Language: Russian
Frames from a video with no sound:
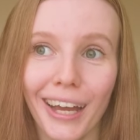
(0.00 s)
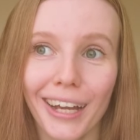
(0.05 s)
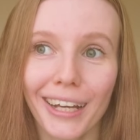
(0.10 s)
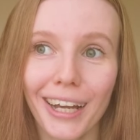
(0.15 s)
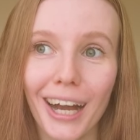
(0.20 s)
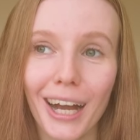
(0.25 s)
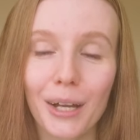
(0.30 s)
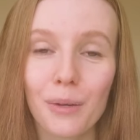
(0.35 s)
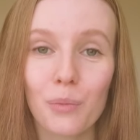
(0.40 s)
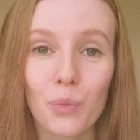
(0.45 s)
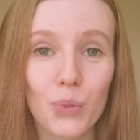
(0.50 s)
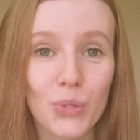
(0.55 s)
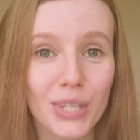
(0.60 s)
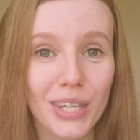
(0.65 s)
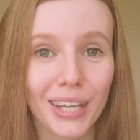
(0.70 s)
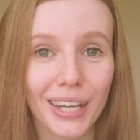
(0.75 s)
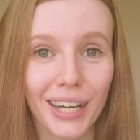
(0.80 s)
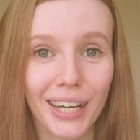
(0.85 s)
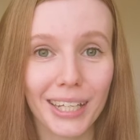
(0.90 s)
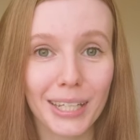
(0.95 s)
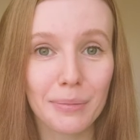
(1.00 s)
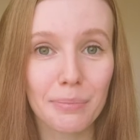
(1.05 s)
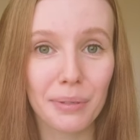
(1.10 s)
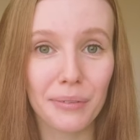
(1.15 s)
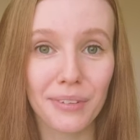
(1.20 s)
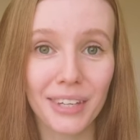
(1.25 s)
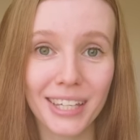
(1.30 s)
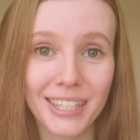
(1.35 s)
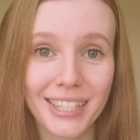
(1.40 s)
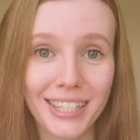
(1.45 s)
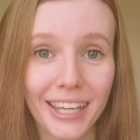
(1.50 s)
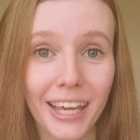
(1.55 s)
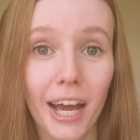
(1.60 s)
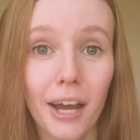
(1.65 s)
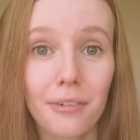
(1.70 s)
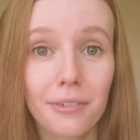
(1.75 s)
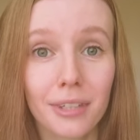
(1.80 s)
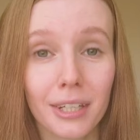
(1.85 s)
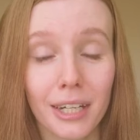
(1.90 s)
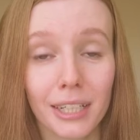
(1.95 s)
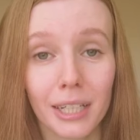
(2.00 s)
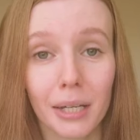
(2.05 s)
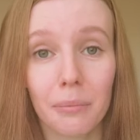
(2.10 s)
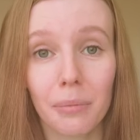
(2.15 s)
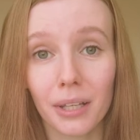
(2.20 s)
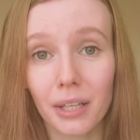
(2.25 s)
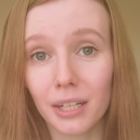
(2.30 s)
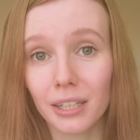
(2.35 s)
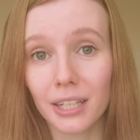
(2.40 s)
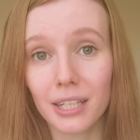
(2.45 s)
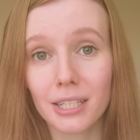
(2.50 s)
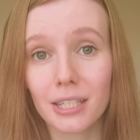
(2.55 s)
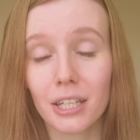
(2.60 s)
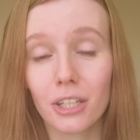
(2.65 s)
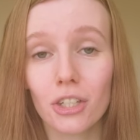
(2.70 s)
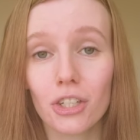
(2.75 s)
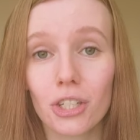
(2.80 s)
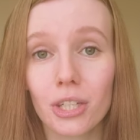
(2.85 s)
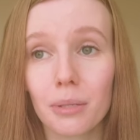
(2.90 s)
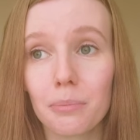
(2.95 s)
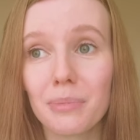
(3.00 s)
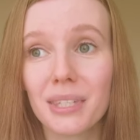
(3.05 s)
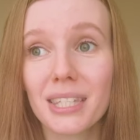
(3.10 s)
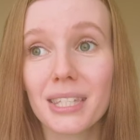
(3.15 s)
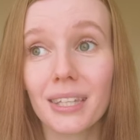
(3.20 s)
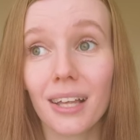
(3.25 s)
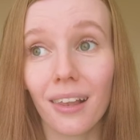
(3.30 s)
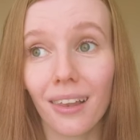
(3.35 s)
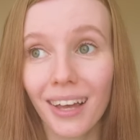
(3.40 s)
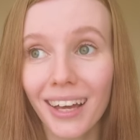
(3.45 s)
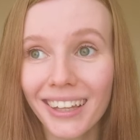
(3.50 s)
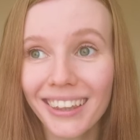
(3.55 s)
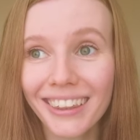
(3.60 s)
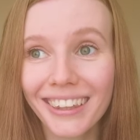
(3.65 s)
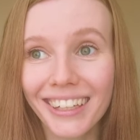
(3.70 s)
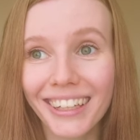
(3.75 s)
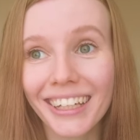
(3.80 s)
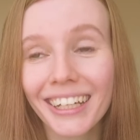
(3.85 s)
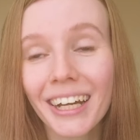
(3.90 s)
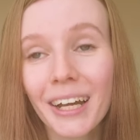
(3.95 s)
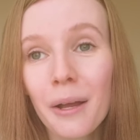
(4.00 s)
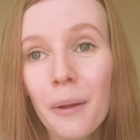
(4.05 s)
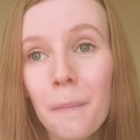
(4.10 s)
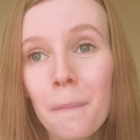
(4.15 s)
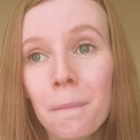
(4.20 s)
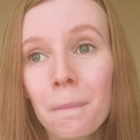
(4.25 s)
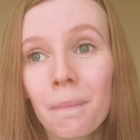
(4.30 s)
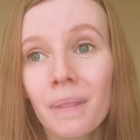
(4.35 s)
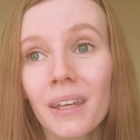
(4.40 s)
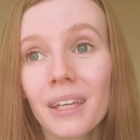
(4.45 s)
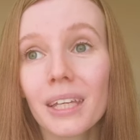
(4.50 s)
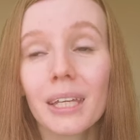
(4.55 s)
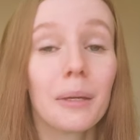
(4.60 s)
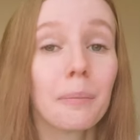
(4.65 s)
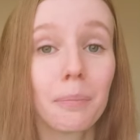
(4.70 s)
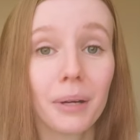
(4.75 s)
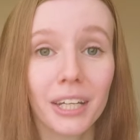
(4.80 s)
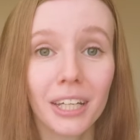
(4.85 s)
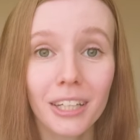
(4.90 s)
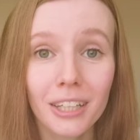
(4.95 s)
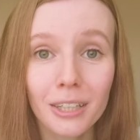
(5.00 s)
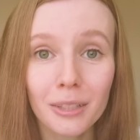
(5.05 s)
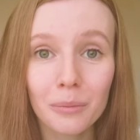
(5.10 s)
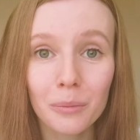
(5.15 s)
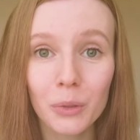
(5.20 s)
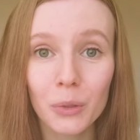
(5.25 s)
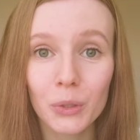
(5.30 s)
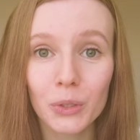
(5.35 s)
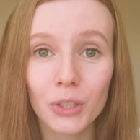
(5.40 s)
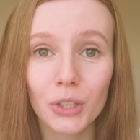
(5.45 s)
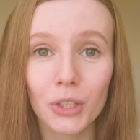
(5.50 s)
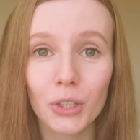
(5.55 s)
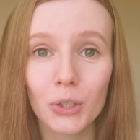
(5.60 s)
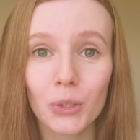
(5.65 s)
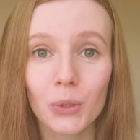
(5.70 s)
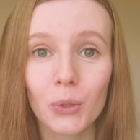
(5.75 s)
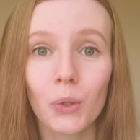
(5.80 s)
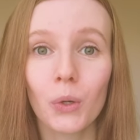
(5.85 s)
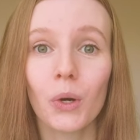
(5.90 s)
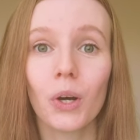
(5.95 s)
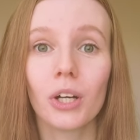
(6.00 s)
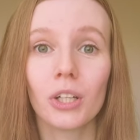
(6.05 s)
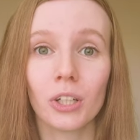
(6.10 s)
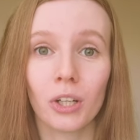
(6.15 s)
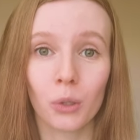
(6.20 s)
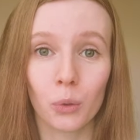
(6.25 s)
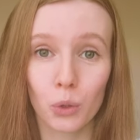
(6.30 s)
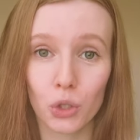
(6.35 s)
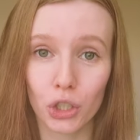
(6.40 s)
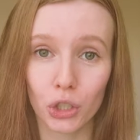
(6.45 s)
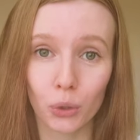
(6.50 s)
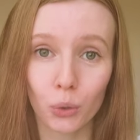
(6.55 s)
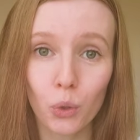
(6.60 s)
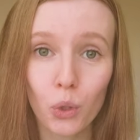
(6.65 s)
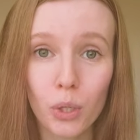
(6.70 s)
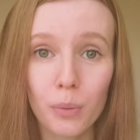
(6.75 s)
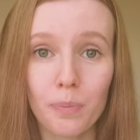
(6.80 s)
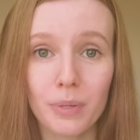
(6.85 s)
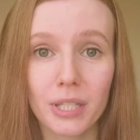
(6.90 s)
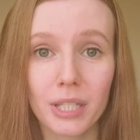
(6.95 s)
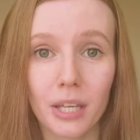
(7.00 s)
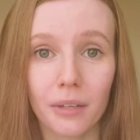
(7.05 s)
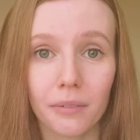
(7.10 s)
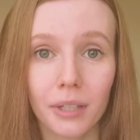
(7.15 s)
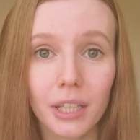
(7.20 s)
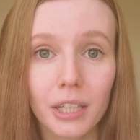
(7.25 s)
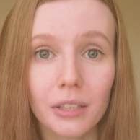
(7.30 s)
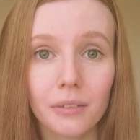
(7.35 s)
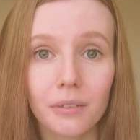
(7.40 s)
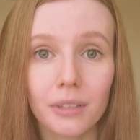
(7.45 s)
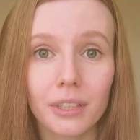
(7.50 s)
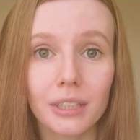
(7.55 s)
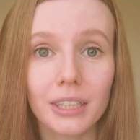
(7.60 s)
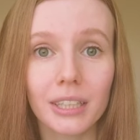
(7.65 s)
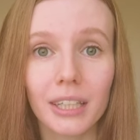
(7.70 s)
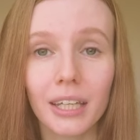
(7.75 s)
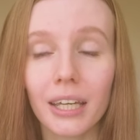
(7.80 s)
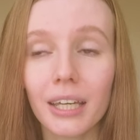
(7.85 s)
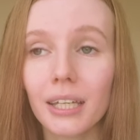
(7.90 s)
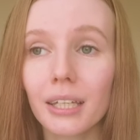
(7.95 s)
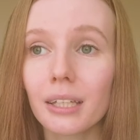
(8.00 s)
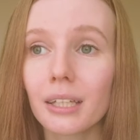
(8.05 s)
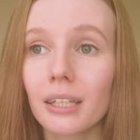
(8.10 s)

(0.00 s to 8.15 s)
как музыкант, певец и автор она была достаточно бесталанной, и поэтому ее лучший друг посоветовал ей